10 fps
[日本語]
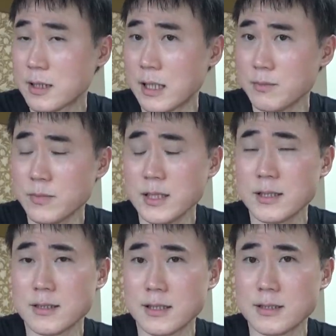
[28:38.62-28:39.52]
あんまり
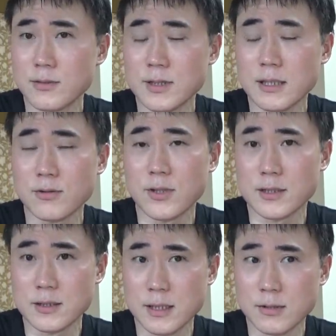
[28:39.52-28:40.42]
ですね、その過去の
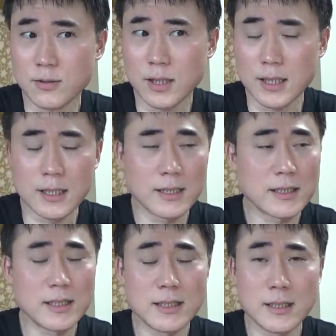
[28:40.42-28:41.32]
発言とか
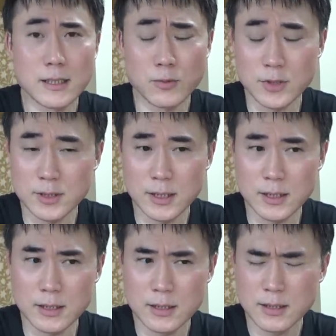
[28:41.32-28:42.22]
聞いててもです
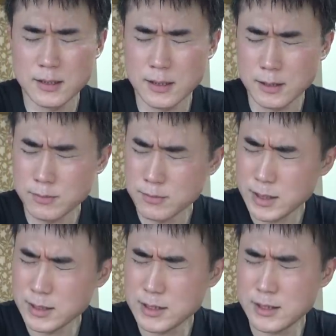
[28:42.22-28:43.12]
ね、あんま
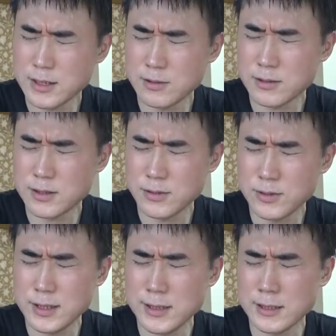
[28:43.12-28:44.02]
り岸田さんの強
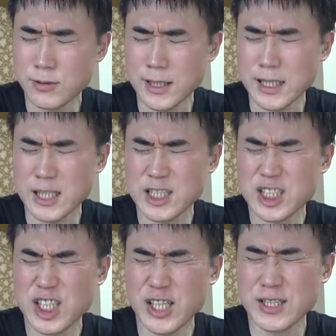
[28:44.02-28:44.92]
い理念とか感
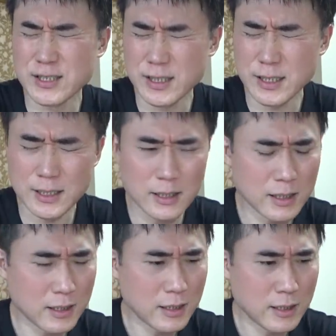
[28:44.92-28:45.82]
じないんで、
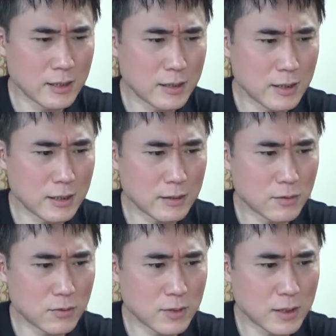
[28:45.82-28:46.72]
で、
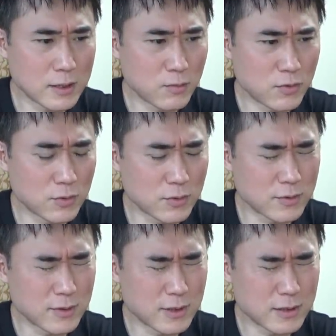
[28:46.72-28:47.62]
今回でも
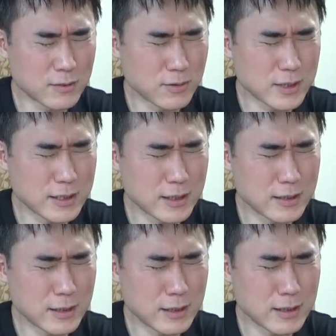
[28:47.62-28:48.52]
総裁
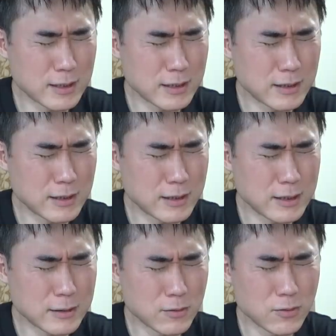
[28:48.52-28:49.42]
選で
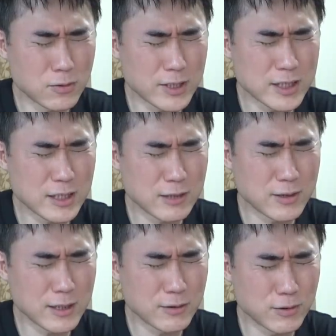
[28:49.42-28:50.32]
立候補はしている
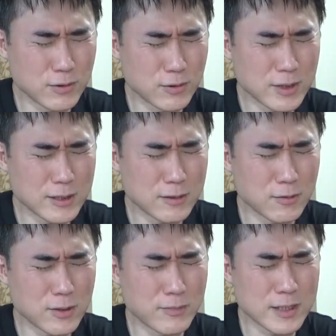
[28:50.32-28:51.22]
けれど当選する
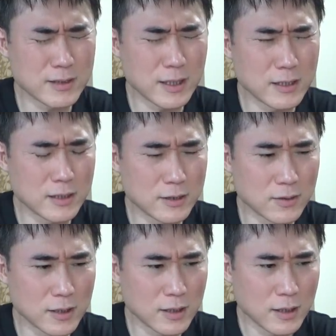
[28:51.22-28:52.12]
ことはまずないんですよ
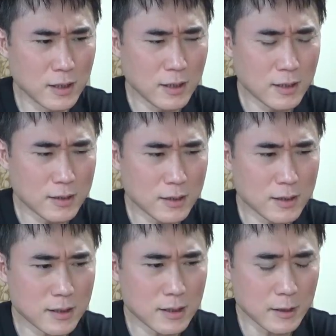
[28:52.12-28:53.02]
ね。た
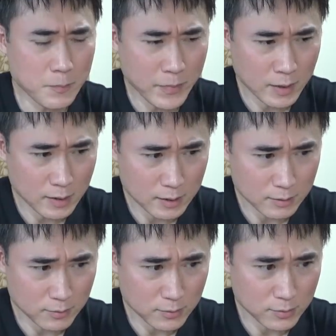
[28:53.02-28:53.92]
だあ
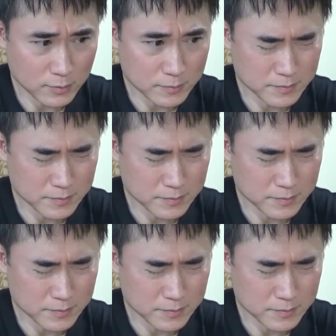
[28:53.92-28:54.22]
の